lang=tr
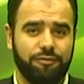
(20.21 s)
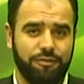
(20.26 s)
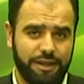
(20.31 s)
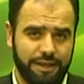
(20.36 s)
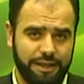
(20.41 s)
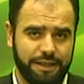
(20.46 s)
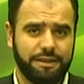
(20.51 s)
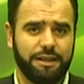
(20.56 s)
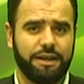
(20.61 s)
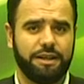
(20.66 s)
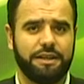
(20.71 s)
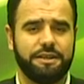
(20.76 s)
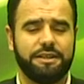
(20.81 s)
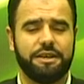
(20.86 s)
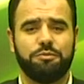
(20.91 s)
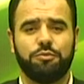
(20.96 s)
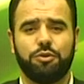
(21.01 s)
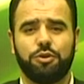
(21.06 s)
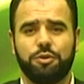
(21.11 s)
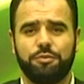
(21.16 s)
ve ihtar
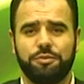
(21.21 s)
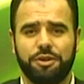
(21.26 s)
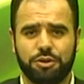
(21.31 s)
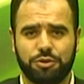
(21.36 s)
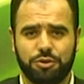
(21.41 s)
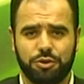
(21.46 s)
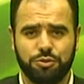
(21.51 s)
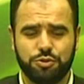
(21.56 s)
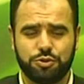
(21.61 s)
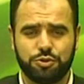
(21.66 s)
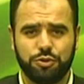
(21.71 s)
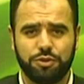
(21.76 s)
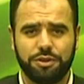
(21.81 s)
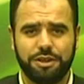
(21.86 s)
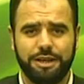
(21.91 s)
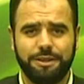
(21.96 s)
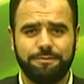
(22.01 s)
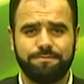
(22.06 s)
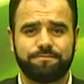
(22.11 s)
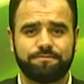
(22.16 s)
eden bölümleri
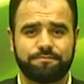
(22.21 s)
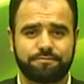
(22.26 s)
konuşurken